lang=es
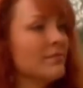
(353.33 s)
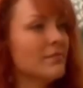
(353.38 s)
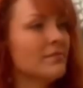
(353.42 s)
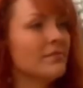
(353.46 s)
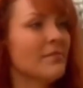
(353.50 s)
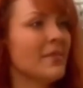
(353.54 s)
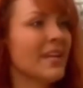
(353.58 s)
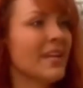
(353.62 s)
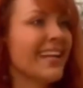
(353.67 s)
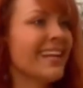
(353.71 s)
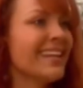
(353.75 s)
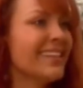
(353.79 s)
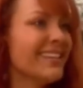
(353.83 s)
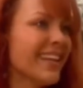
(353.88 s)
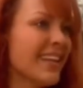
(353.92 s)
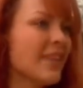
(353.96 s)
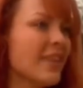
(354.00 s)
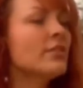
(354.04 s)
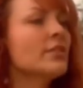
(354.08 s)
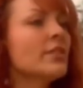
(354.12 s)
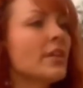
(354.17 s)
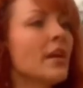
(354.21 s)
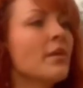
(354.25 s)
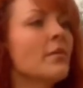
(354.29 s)
Me encanta
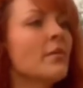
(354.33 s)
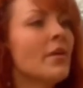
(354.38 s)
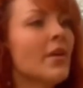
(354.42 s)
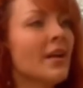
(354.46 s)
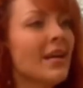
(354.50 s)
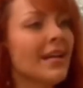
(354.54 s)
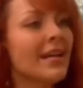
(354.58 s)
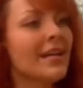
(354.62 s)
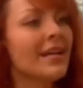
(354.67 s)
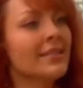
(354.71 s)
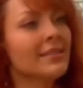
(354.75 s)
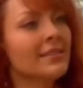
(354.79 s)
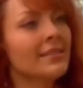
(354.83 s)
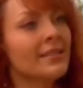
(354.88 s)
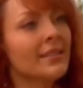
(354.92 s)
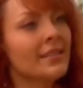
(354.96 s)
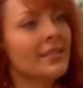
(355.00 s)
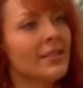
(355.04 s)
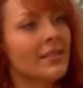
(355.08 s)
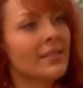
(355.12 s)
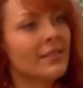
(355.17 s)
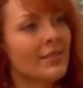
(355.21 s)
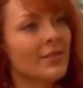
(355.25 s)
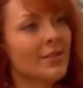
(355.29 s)
encontrármelo acá,
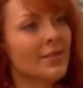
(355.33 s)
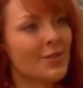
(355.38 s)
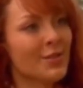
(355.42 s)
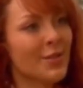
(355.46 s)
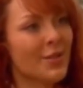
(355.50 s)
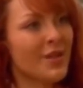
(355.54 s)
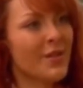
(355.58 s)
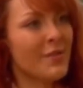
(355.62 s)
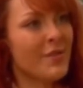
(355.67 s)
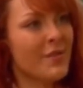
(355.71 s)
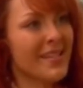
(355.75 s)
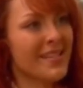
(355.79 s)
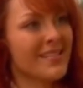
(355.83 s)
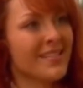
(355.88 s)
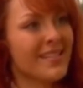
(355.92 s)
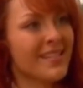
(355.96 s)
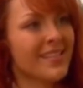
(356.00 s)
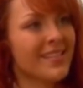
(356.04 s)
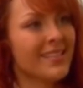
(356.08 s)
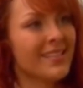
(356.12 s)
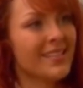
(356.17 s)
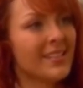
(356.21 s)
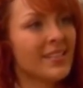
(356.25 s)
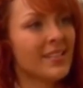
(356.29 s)
eh, doctor Ramírez.
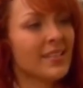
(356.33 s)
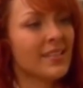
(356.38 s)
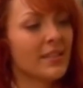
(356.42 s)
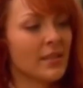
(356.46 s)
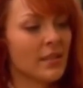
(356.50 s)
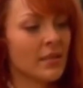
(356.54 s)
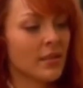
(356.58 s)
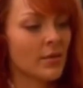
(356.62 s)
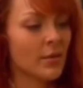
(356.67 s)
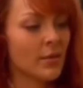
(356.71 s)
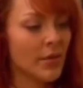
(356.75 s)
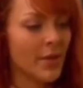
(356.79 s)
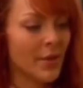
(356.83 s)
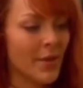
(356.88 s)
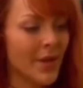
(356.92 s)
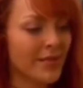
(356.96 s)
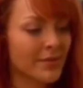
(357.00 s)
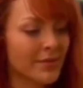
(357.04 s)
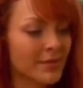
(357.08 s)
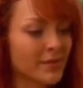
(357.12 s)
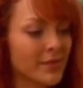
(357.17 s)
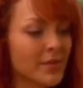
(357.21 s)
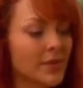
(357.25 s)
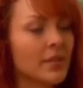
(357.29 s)
¿Cómo le va?
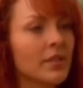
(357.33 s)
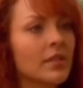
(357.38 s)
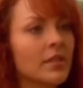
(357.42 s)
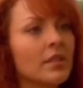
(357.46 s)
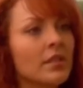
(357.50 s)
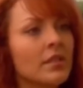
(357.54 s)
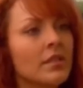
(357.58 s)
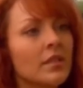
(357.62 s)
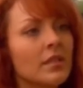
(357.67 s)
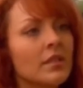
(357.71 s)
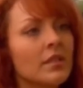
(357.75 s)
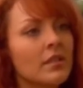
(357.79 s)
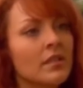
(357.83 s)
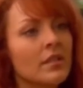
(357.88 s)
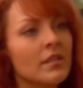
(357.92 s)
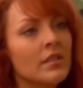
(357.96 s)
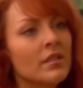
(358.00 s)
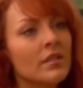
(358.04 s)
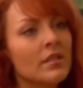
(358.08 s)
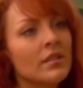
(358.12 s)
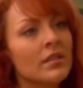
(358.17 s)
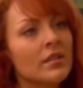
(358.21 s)
Mucho gusto.